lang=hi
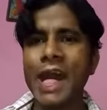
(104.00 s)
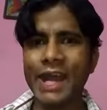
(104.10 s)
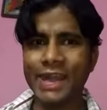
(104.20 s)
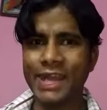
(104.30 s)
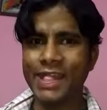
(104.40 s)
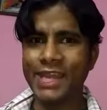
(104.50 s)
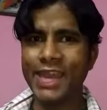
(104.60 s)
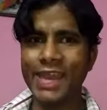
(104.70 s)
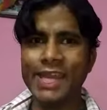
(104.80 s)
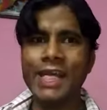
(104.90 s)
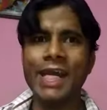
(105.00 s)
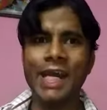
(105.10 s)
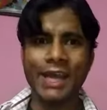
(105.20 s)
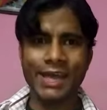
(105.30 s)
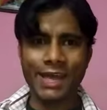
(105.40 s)
अंकल जी
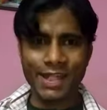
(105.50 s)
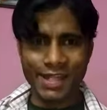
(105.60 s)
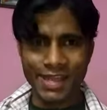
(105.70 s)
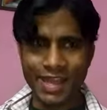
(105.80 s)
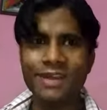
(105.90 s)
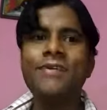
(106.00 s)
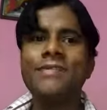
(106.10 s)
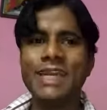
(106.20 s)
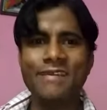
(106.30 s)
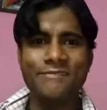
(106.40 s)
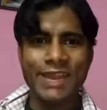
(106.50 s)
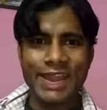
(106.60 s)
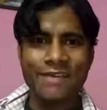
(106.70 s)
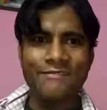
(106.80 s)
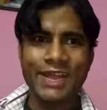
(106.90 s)
अंकल जी जब
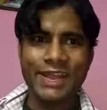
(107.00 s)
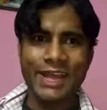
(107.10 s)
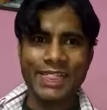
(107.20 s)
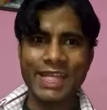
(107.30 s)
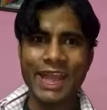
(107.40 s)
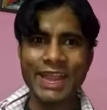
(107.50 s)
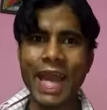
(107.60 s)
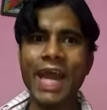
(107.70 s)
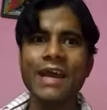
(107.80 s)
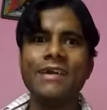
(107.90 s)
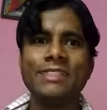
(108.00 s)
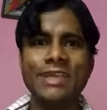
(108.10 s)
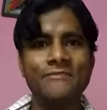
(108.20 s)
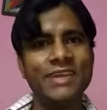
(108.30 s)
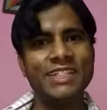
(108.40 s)
मेरा मन करता है ना
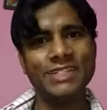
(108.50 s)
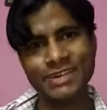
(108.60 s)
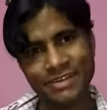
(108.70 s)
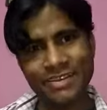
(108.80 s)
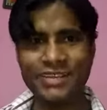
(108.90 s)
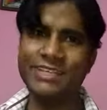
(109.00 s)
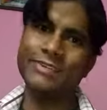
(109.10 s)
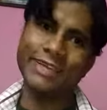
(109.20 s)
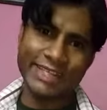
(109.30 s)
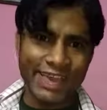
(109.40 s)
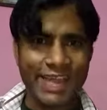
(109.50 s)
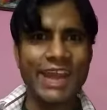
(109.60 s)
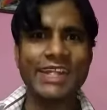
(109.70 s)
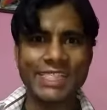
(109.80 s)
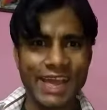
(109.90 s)
तो मैं चूस चूस के
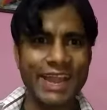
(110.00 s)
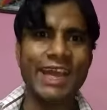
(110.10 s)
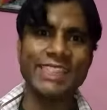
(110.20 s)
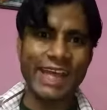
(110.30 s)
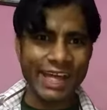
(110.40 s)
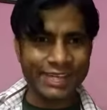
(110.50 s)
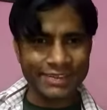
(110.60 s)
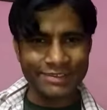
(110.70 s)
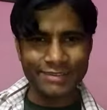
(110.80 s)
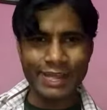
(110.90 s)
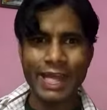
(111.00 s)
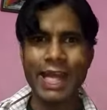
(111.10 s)
रखता रहता हूँ